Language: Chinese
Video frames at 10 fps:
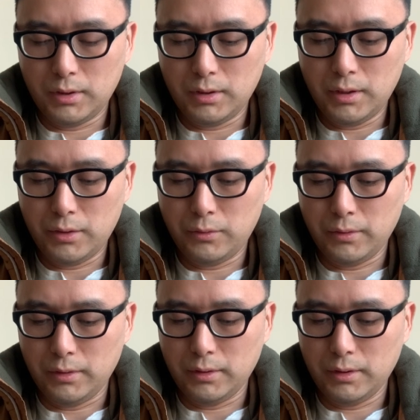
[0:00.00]
叶郡；
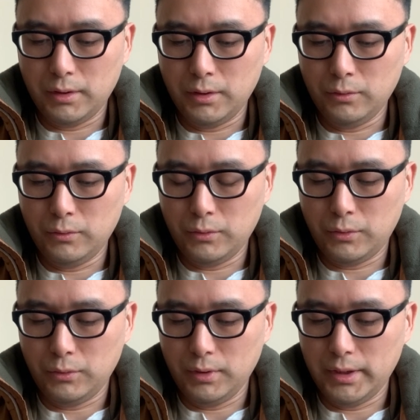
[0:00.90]
一路
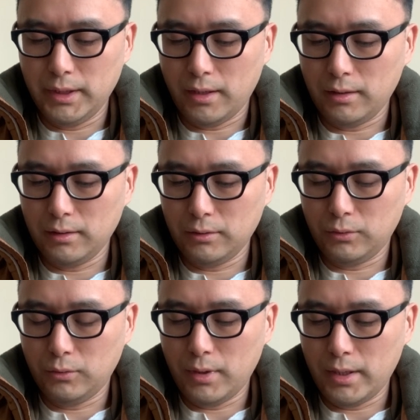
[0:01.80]
取黎阳，
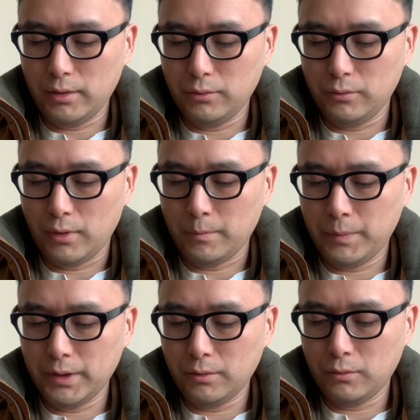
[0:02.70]
断援
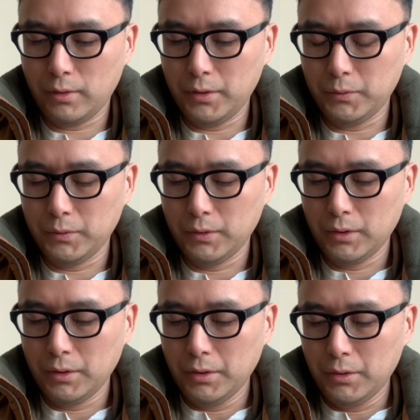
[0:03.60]
兵归路。
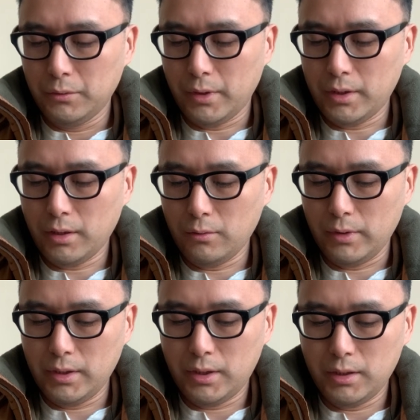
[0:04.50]
袁绍
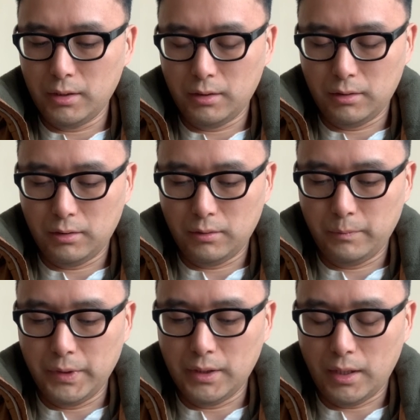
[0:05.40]
闻之，
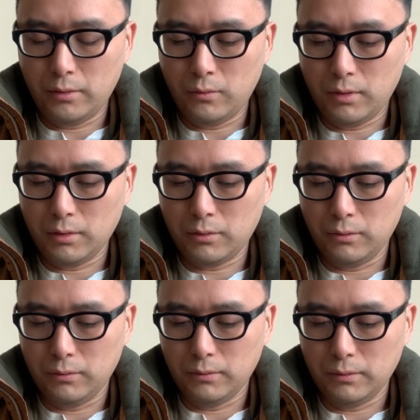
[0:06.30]
必然惶恐，
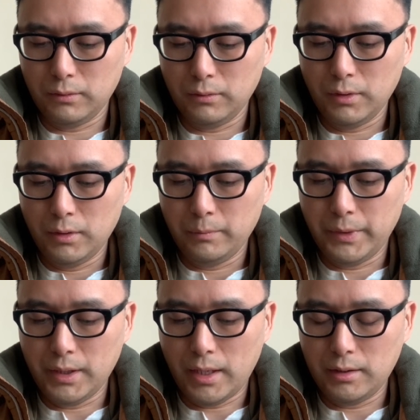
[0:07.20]
必
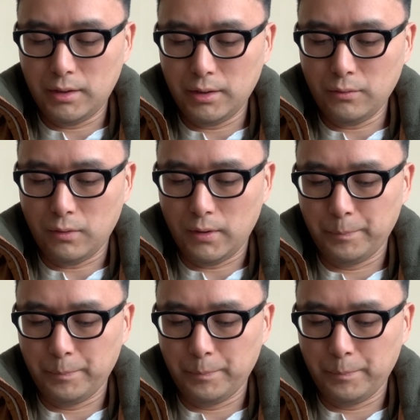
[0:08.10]
然惊惶，